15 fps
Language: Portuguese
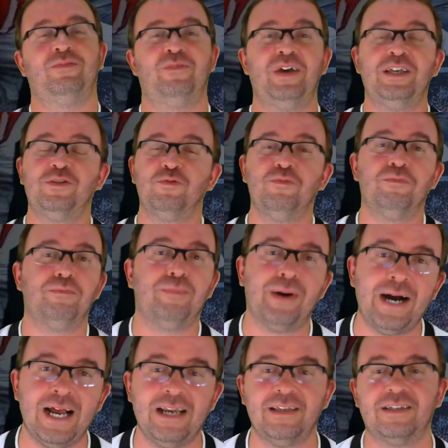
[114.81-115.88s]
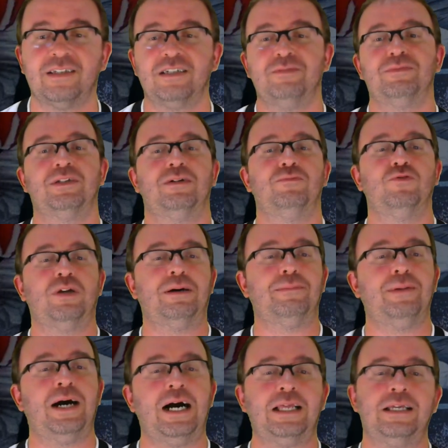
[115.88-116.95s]
fez um baile em cima da
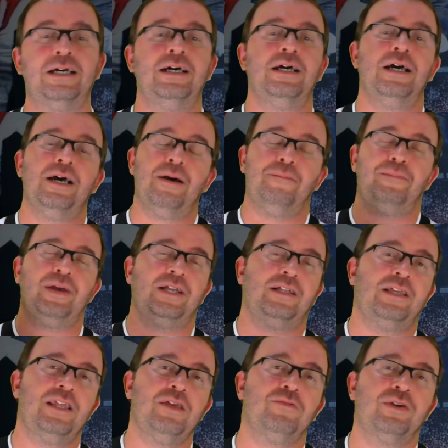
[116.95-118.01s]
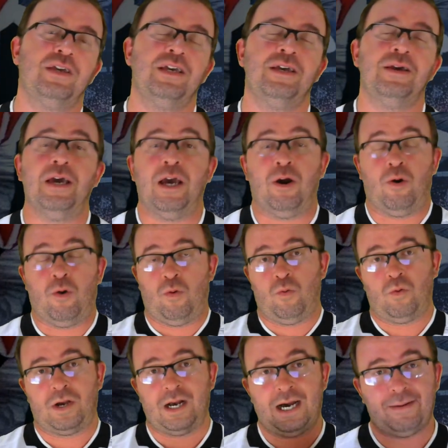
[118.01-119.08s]
mulambada. Pedrinho que um
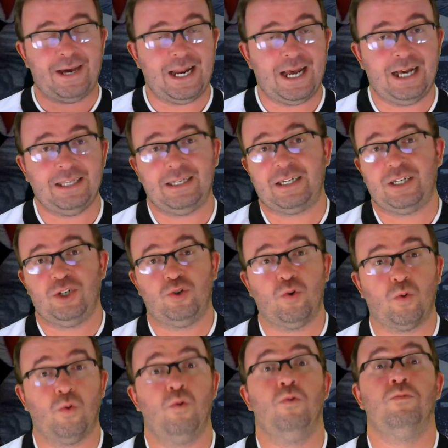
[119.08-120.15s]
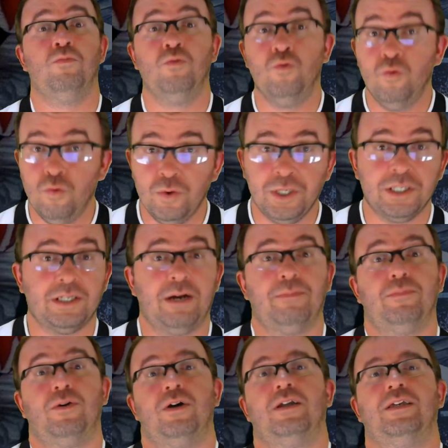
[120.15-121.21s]
camarada que jogou muita
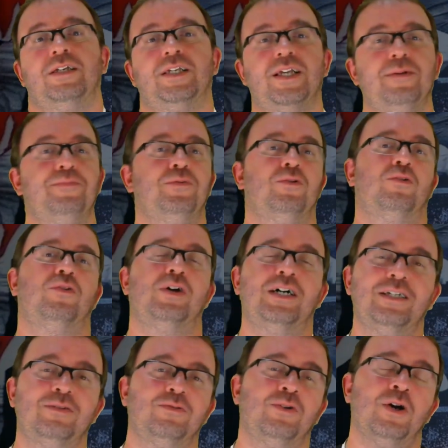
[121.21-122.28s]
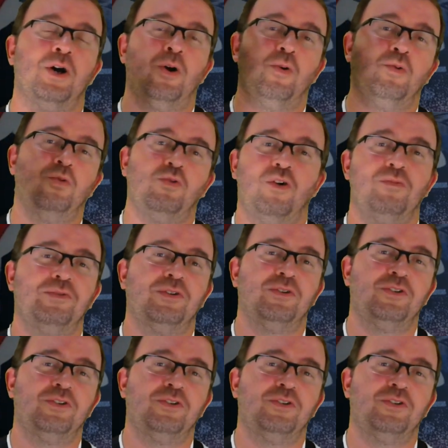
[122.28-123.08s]
bola e sempre honrando o nome do